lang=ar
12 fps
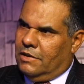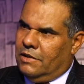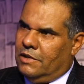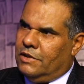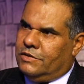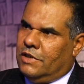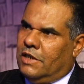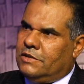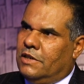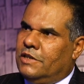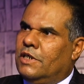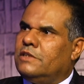يعني
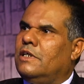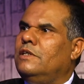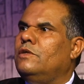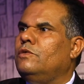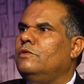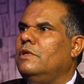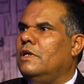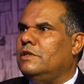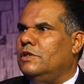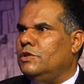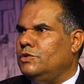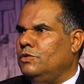للانجاز شرط ان يكون
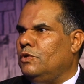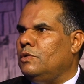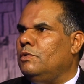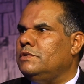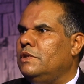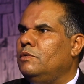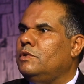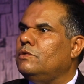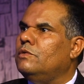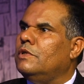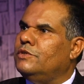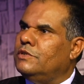هناك شعور وطني
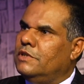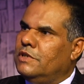وتكون هناك